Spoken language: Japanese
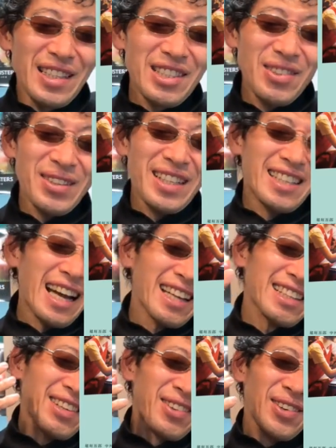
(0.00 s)
印象に
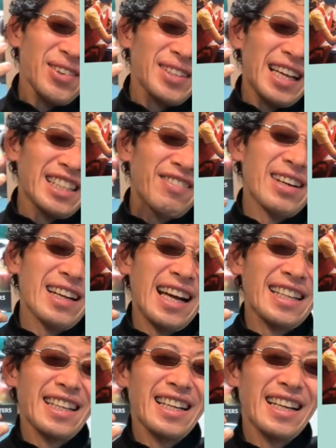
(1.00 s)
ガーって残って頭か
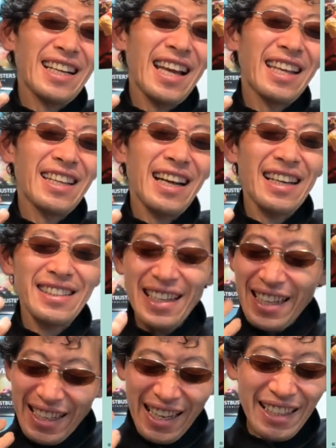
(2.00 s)
ら離れない、
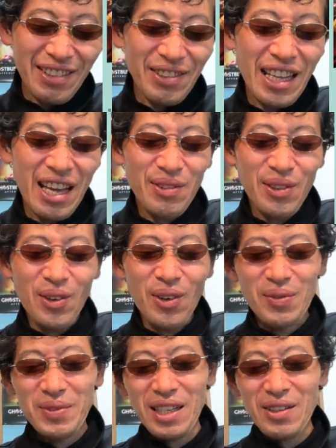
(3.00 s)
離れないっていうタイプ
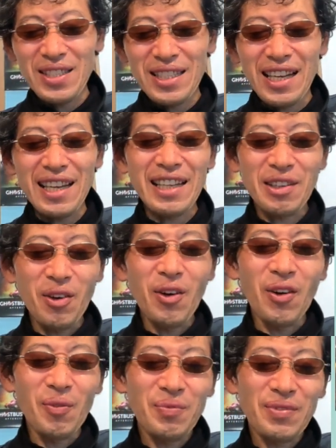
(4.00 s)
の作品じゃないけ
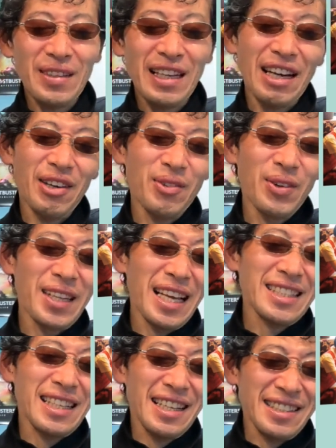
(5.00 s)
ど、なんか思い
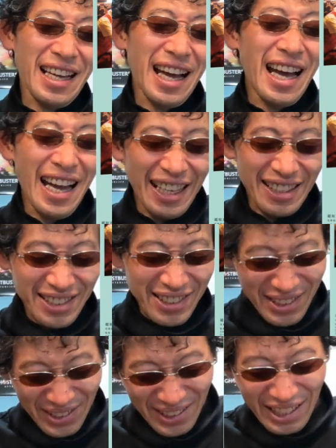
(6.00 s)
出したらさ、
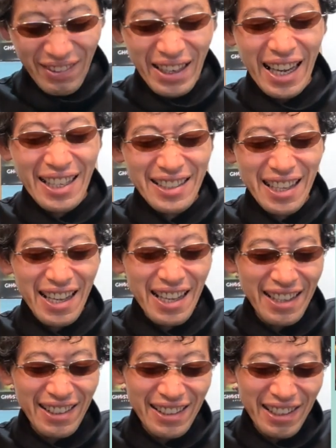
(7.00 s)
くすって笑わ
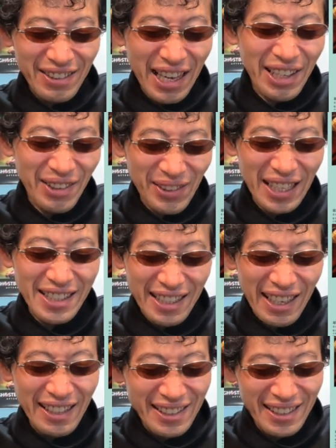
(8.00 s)
せてくれるような
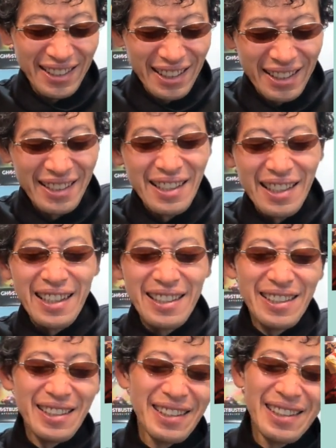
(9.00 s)
さ、
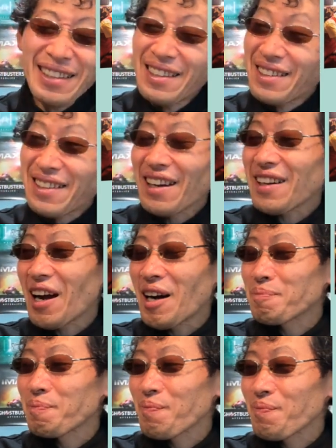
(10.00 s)
なん
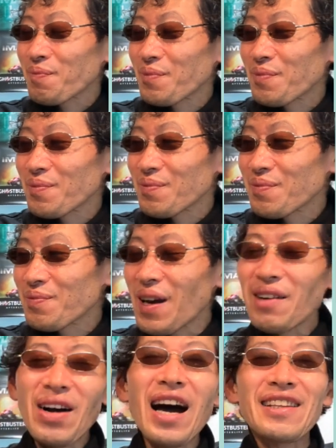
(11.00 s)
か、
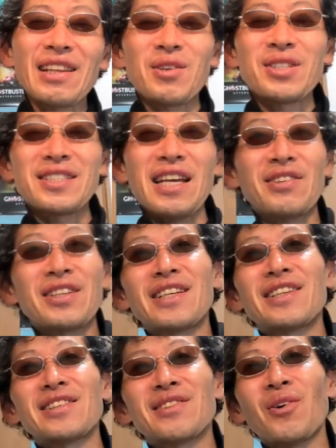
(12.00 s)
まあまあ楽しい作
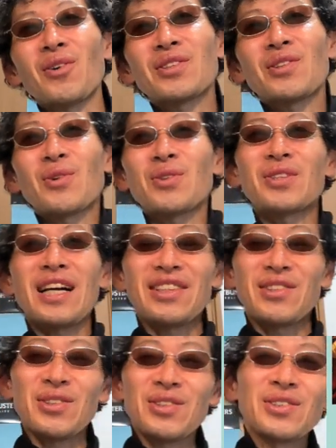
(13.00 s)
品を撮る
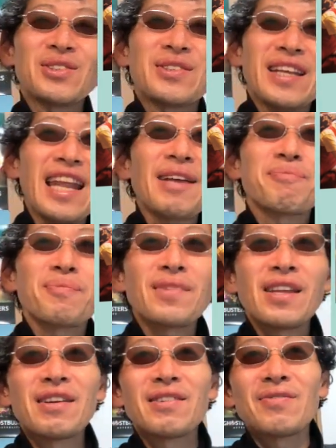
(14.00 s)
監督でね、
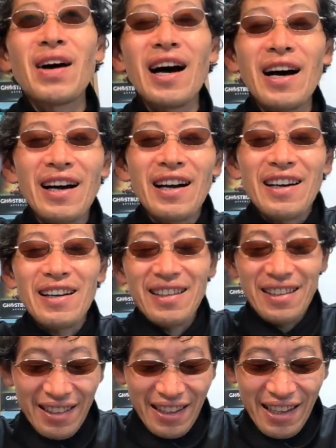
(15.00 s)
まあ、
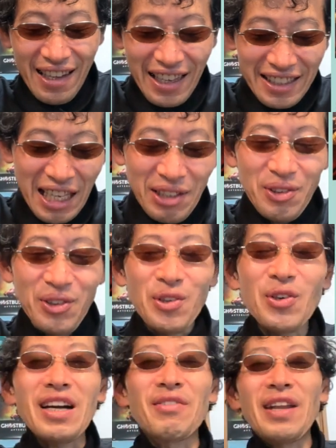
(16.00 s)
映画サイトの
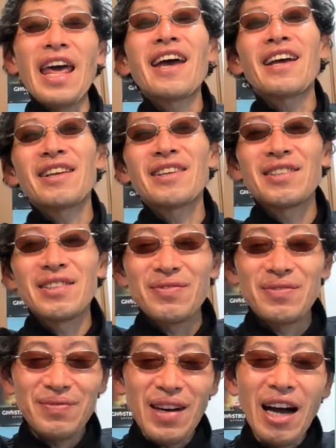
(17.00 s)
評価もね、
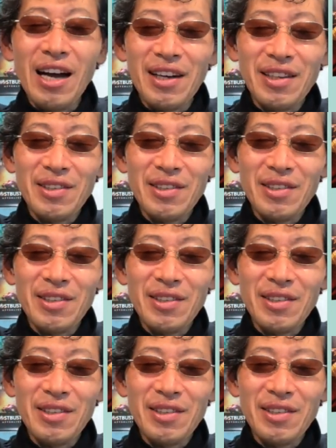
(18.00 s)
まあ、